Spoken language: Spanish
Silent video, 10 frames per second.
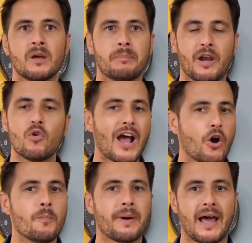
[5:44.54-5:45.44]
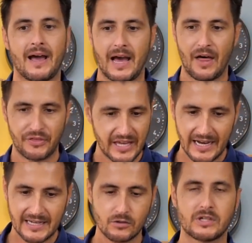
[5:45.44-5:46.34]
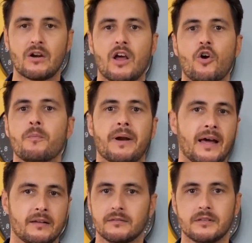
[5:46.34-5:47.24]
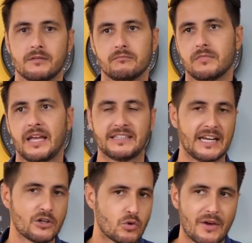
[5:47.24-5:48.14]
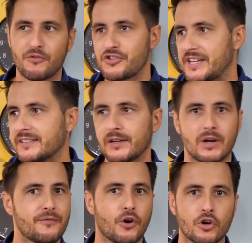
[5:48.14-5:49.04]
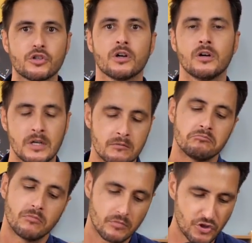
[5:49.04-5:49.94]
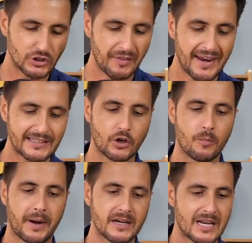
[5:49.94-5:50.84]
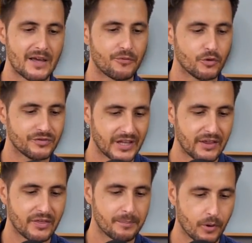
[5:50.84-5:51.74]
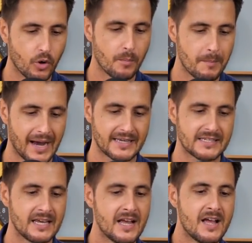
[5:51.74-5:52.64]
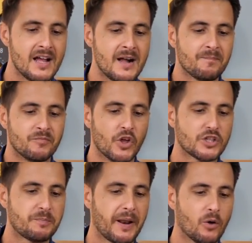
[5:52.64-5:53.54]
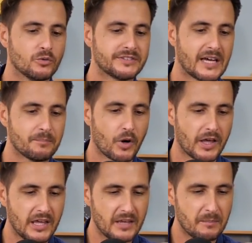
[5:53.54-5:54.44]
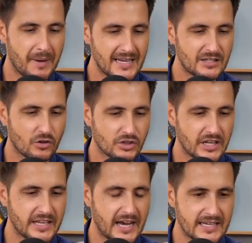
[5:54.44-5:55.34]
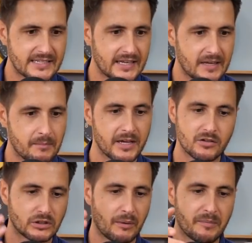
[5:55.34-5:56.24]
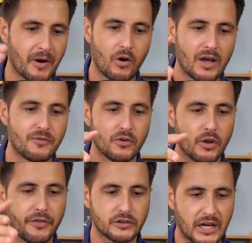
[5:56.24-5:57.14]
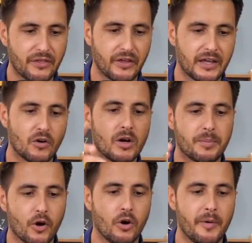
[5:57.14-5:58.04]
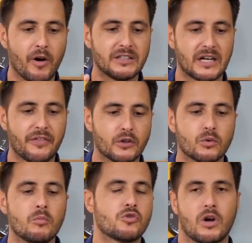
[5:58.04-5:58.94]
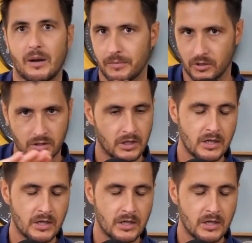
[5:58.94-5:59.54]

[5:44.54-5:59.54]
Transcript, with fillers: Pero una compra a ciegas, o sea, una compra que tienes un iPhone 7, un iPhone 8, yo te diría que te compraras el iPhone 13 Pro Max. Nos preguntan por aquí más cosillas. Eh, ¿Ves otra vez? ¿Mejor iPhone 12 o 13? No el Pro. Veo que el 13 no tuvo muchos cambios.